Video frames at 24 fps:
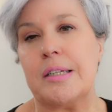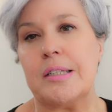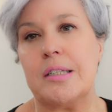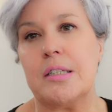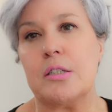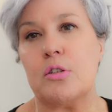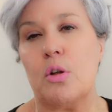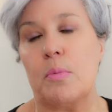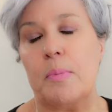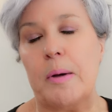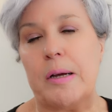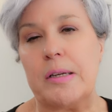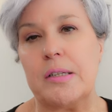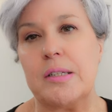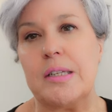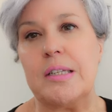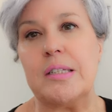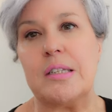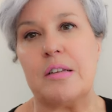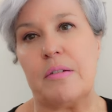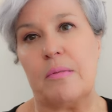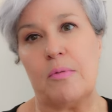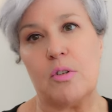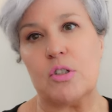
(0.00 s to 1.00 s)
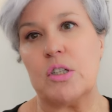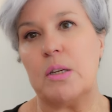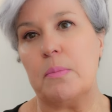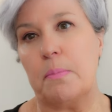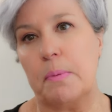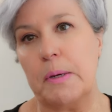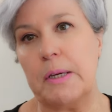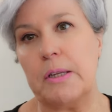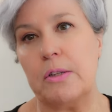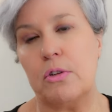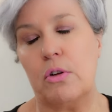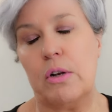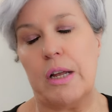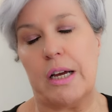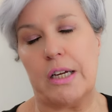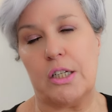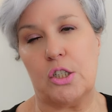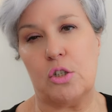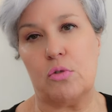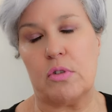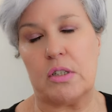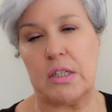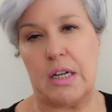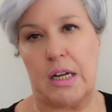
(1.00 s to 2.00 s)
n'existe pas ici. C'est vraiment typique de la
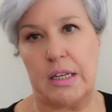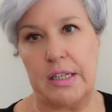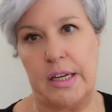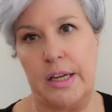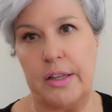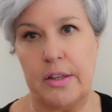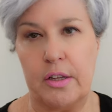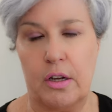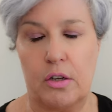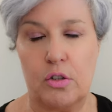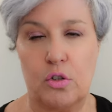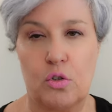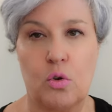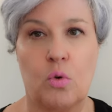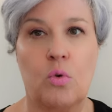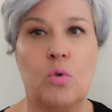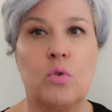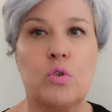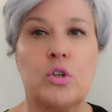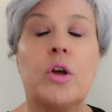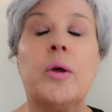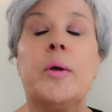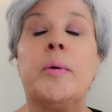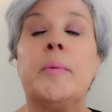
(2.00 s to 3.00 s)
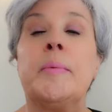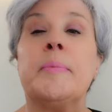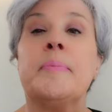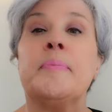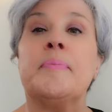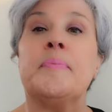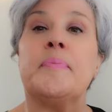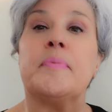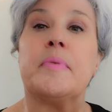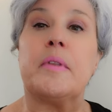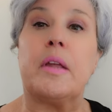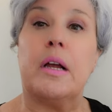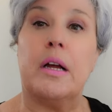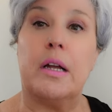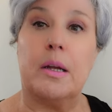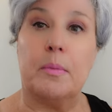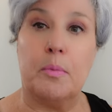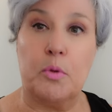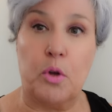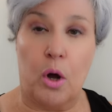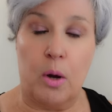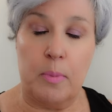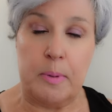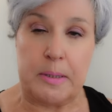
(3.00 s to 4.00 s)
région australienne. Donc,
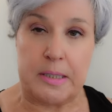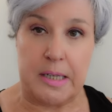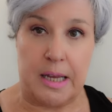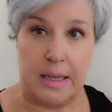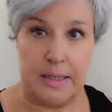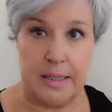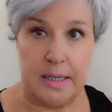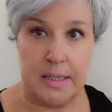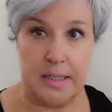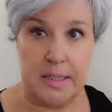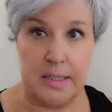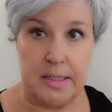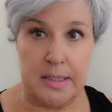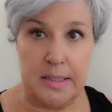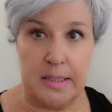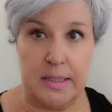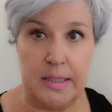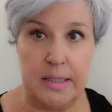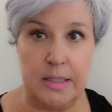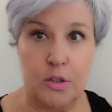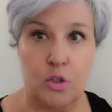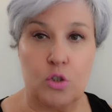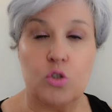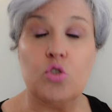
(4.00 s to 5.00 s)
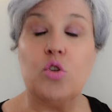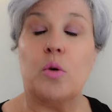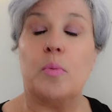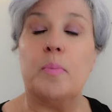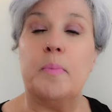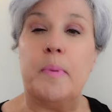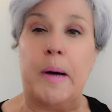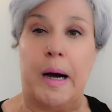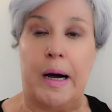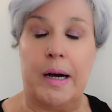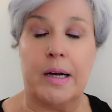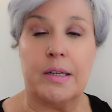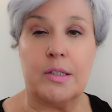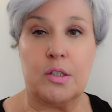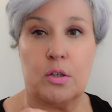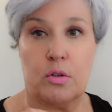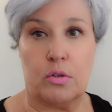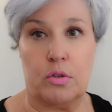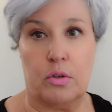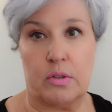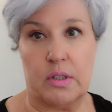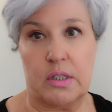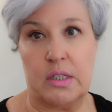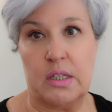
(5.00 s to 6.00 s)
Drops a décidé de ne pas
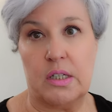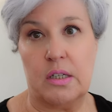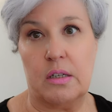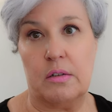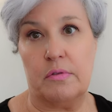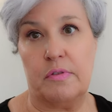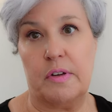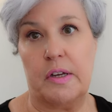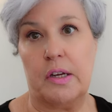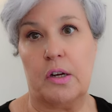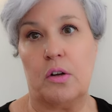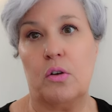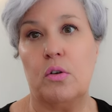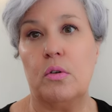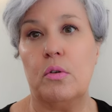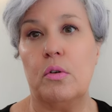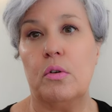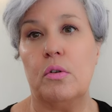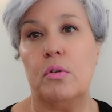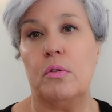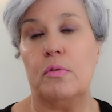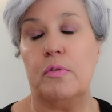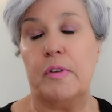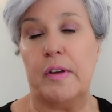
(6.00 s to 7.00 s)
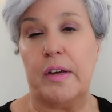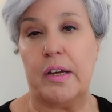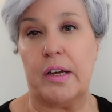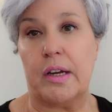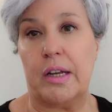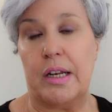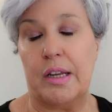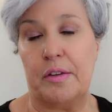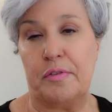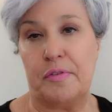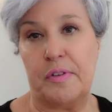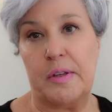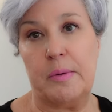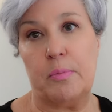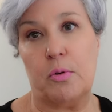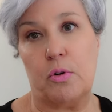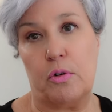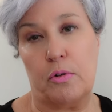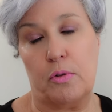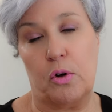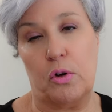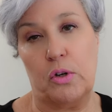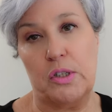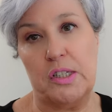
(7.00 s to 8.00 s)
s'orienter vers, vers les
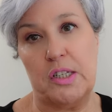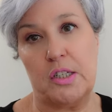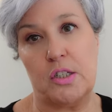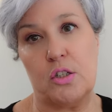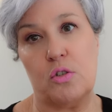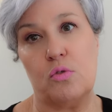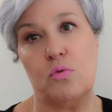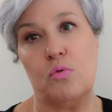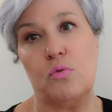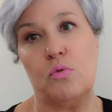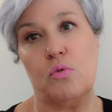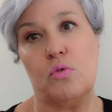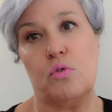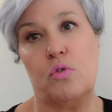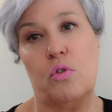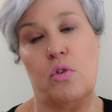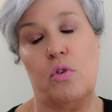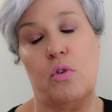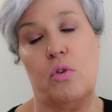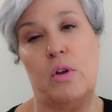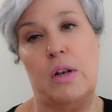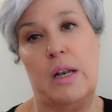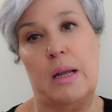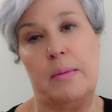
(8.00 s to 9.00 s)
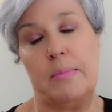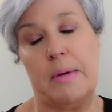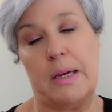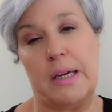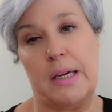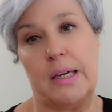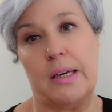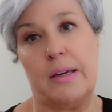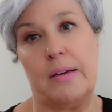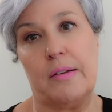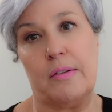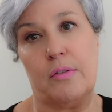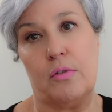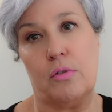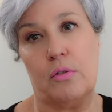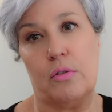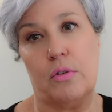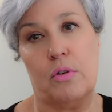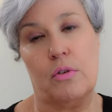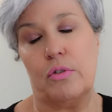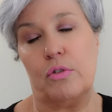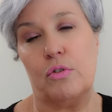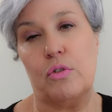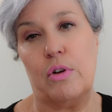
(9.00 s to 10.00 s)
fibres issues de l'Amérique
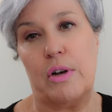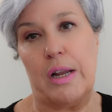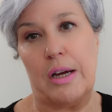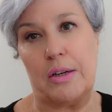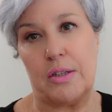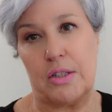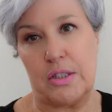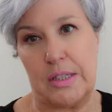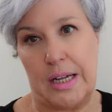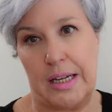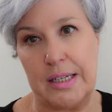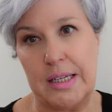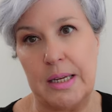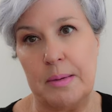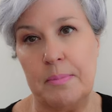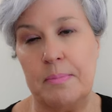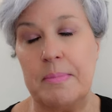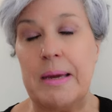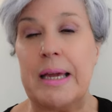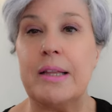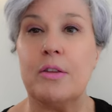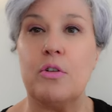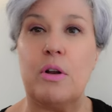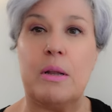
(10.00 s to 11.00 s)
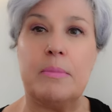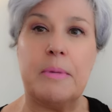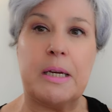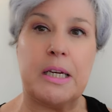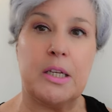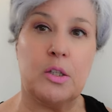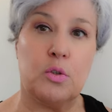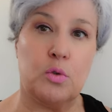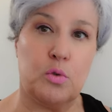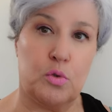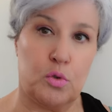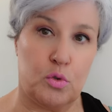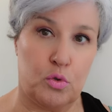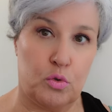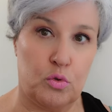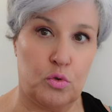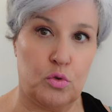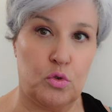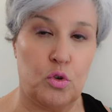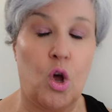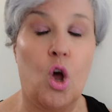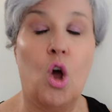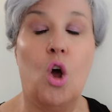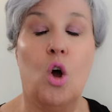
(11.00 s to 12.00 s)
euh, de l'Australie, mais de l'Amérique du
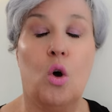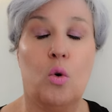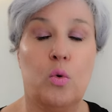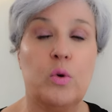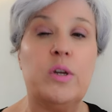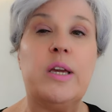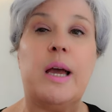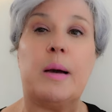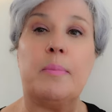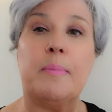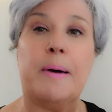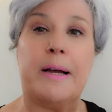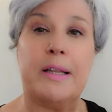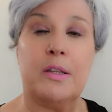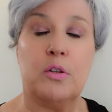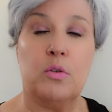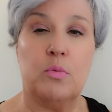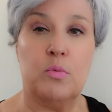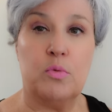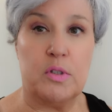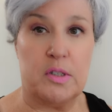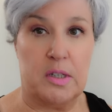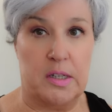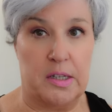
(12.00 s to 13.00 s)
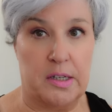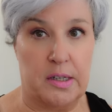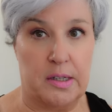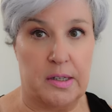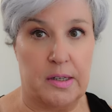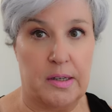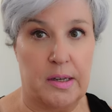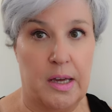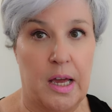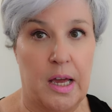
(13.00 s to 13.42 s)
Sud, où il n'y a pas de musling.